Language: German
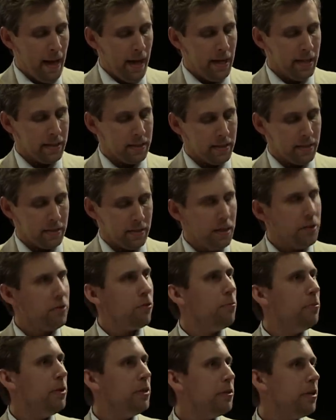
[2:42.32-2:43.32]
Es ist nicht
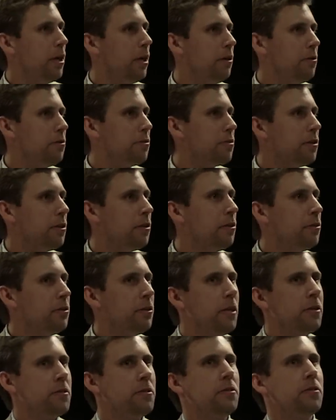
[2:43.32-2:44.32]
unbedingt äh,
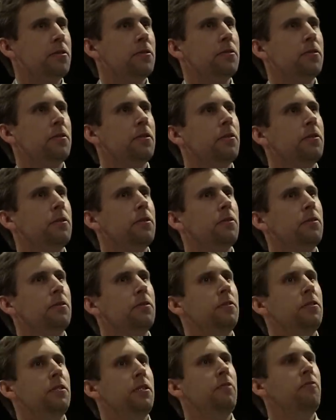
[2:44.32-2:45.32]
dass, äh,
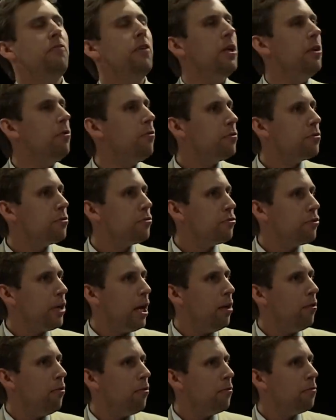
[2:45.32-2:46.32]
die
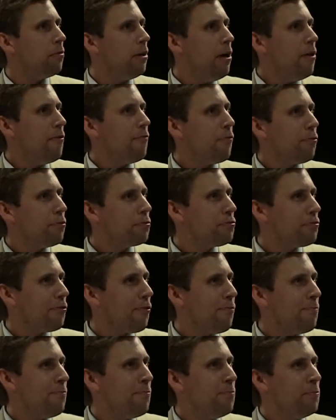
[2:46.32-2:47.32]
Venusstellung, wo es
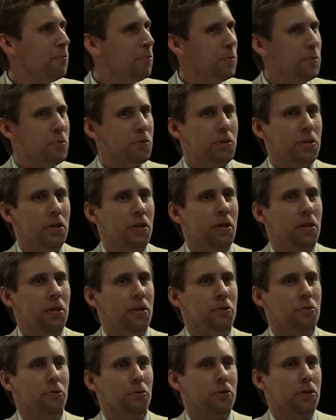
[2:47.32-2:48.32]
um
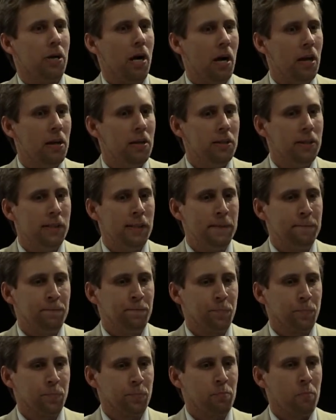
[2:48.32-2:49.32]
die totale,
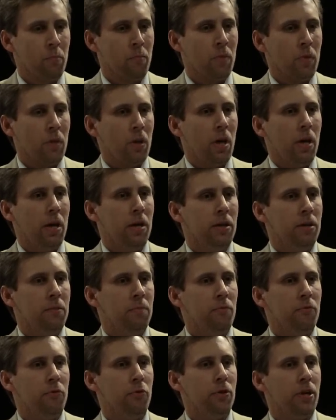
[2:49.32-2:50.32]

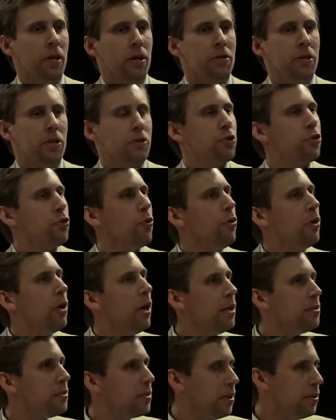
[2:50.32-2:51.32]
ähm, wo der, der
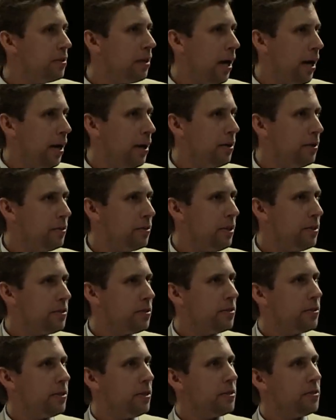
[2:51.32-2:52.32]
Schönheitsgedanke
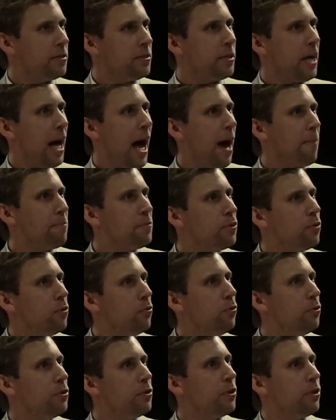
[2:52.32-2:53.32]
das, das
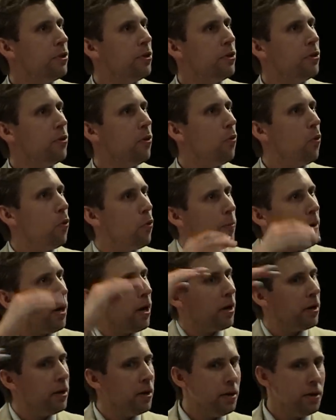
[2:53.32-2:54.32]
absolute
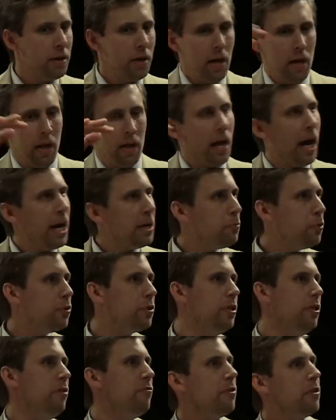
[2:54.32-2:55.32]
obere
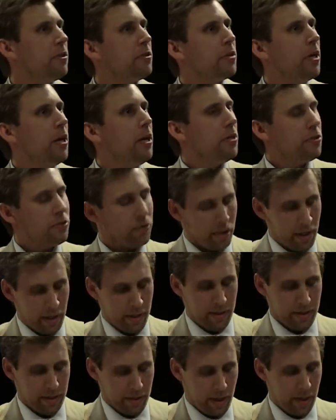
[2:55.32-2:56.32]
Leitmotiv ist, sondern
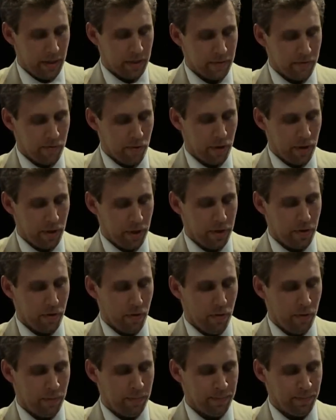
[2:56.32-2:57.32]
es geht wirklich
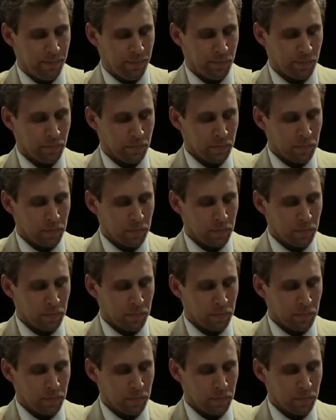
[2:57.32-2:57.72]
um,